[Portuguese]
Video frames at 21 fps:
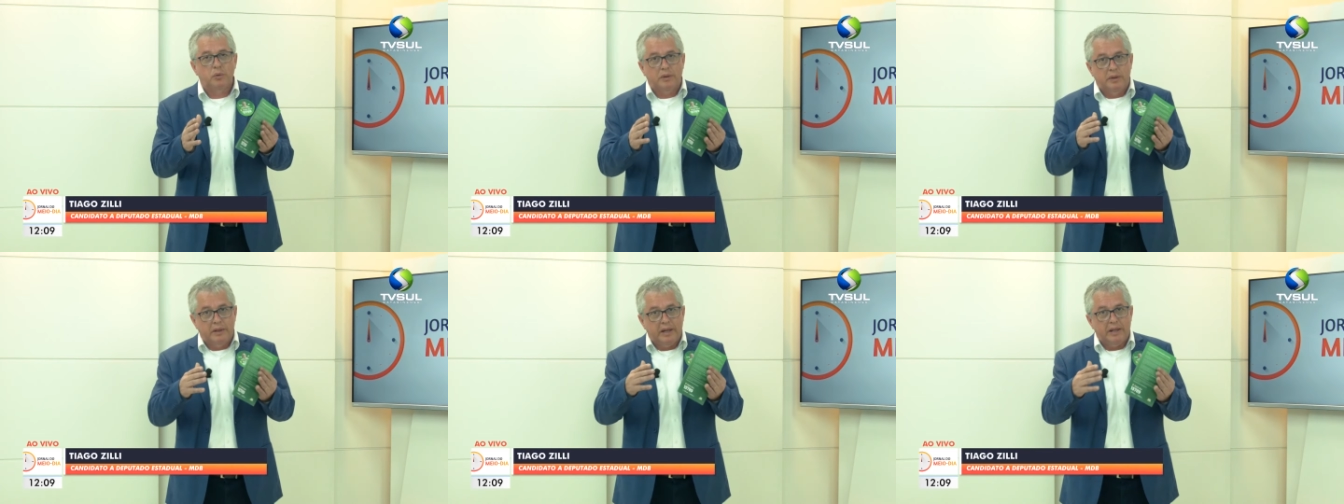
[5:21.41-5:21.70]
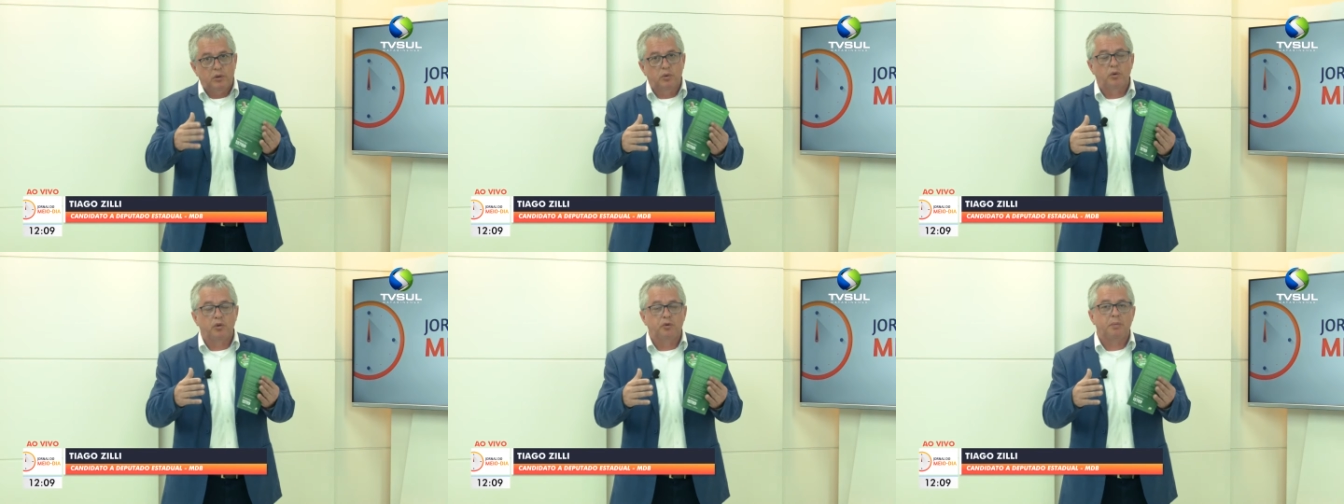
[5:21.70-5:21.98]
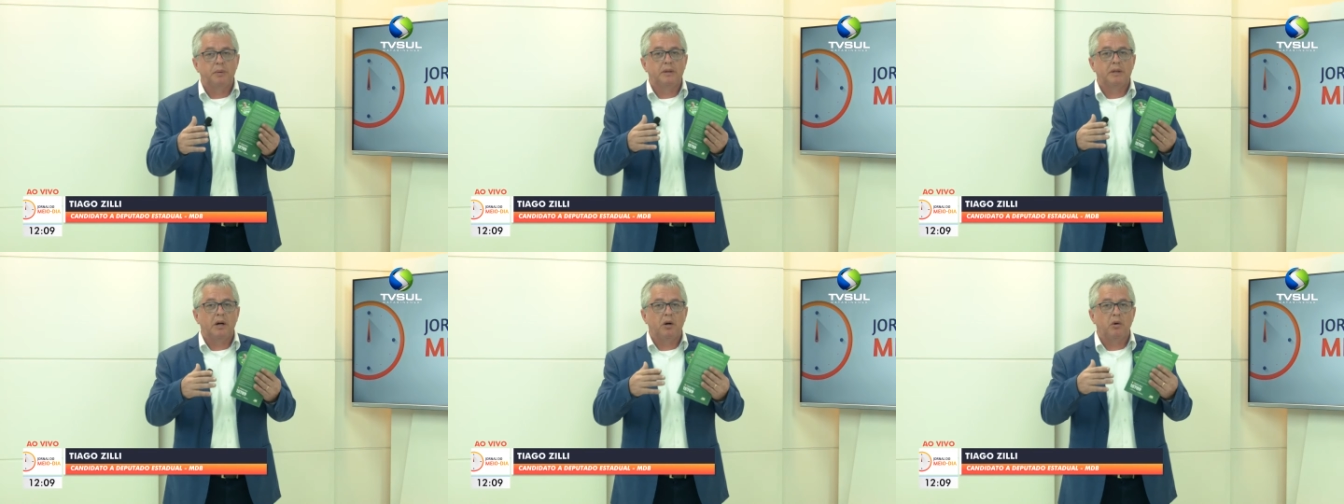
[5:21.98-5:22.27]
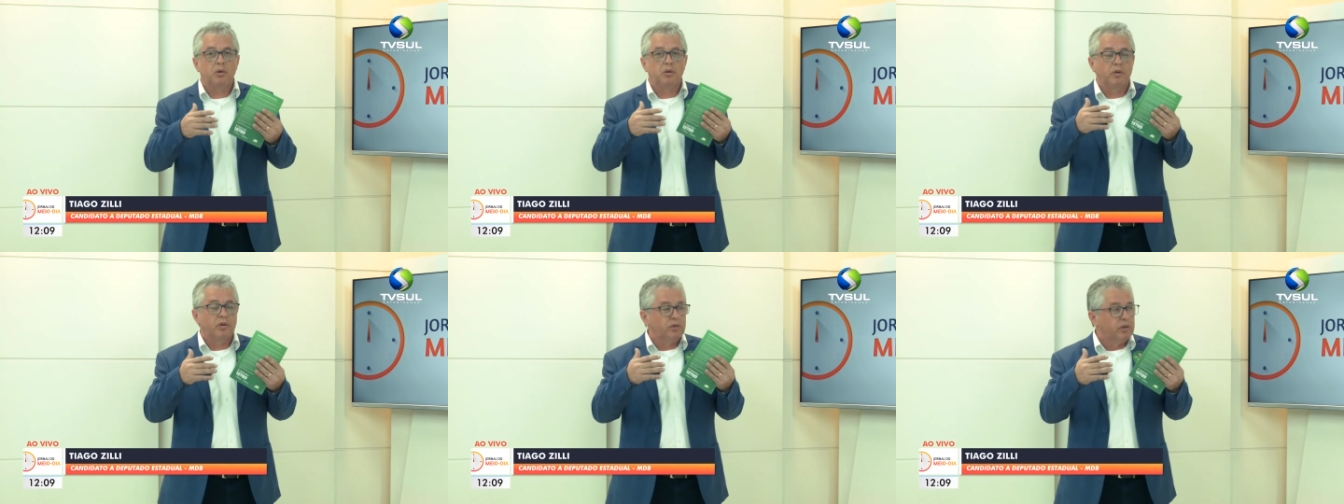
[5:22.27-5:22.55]
que é do
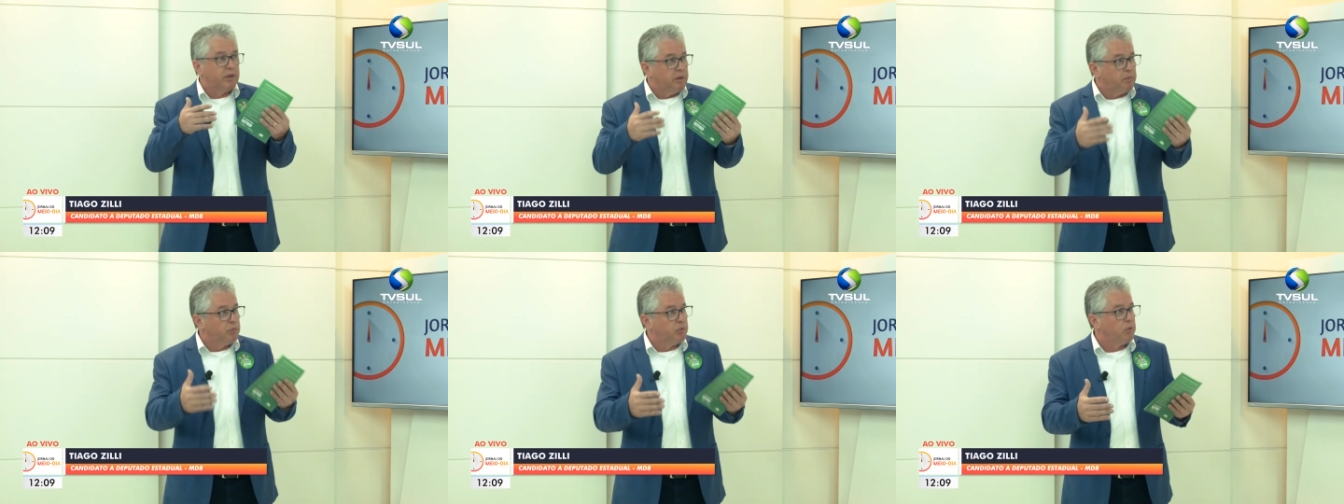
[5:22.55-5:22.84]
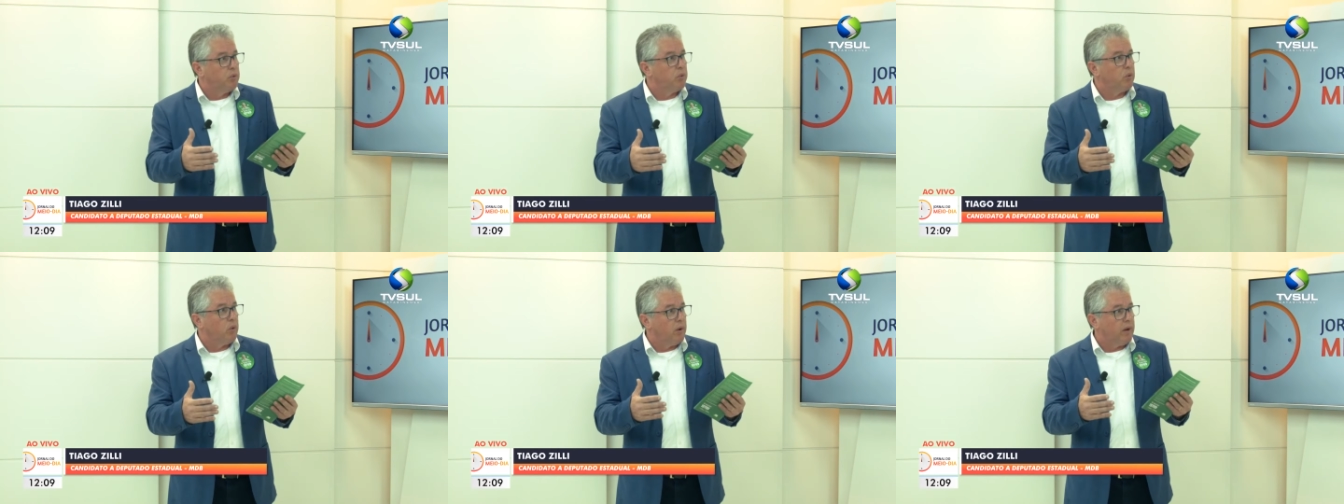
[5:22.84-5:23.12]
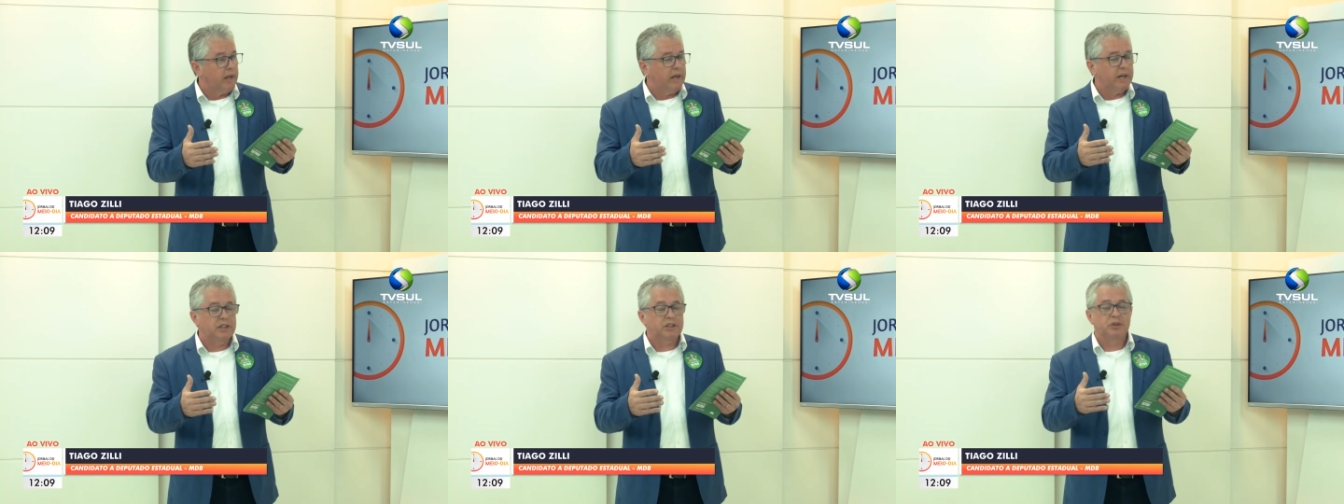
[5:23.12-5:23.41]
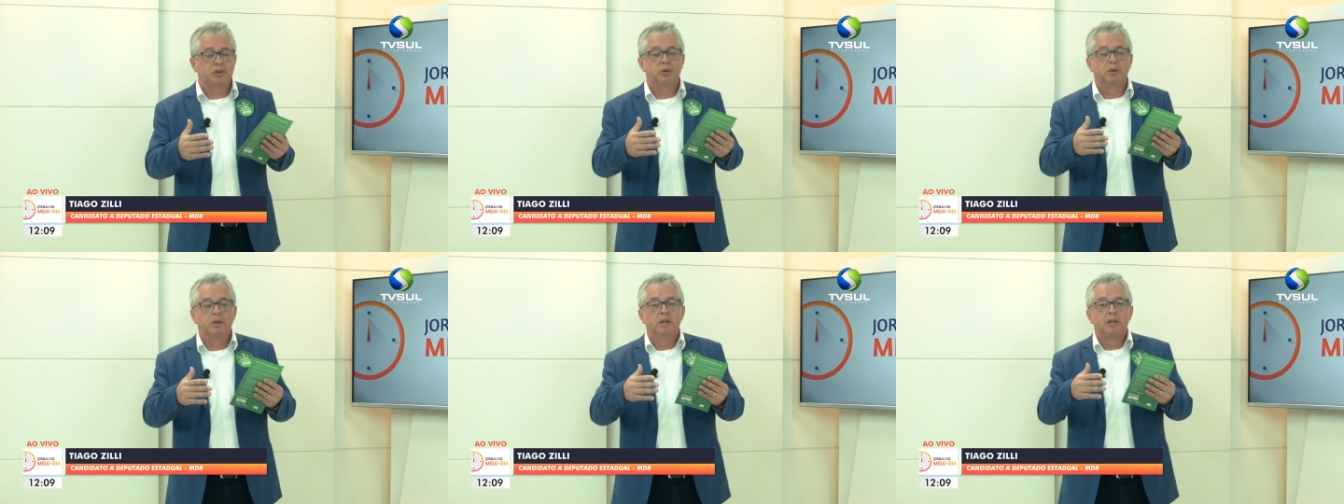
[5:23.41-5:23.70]
hospital, que nós ganhamos um
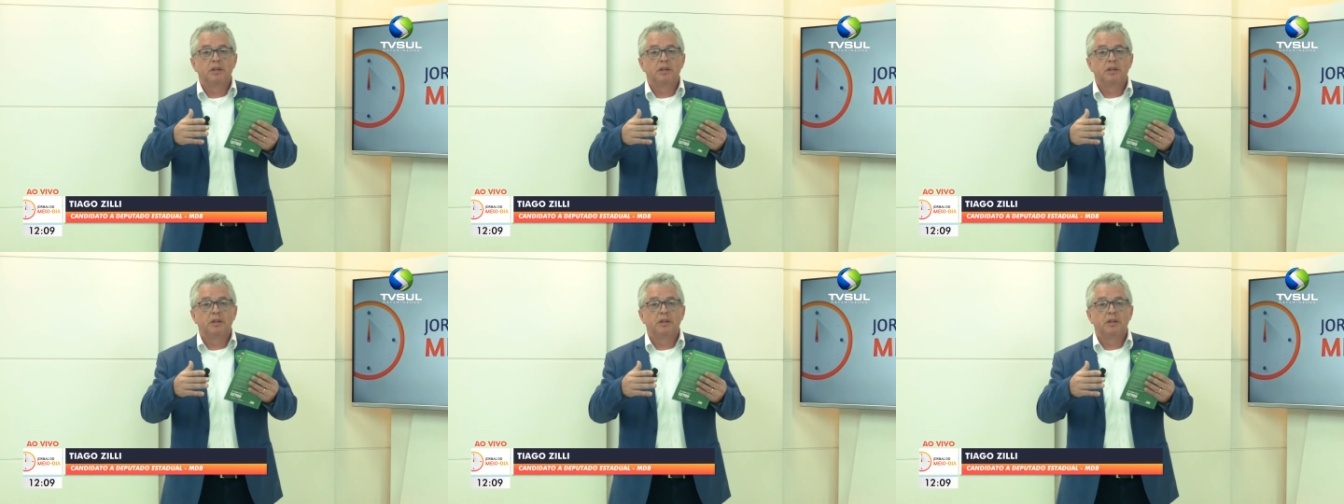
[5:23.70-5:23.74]
colégio,